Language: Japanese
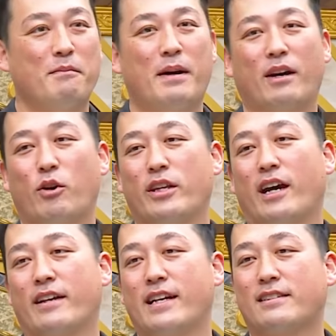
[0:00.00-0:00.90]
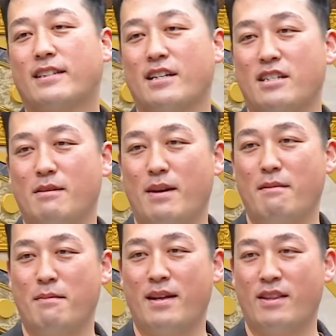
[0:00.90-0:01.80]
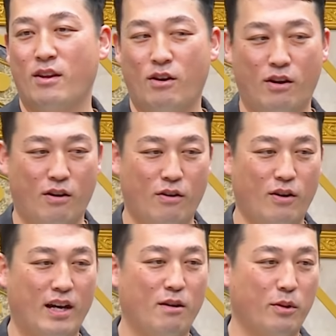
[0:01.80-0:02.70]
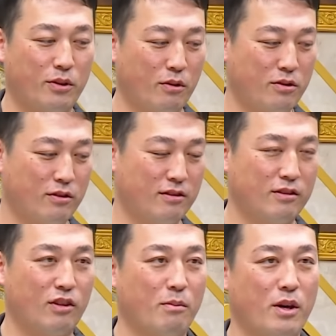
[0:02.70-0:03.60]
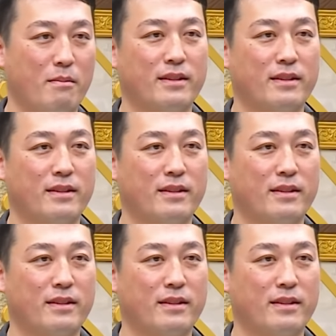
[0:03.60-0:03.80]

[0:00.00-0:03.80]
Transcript: まあこれだから懐かしい面々のお顔も登場すると思い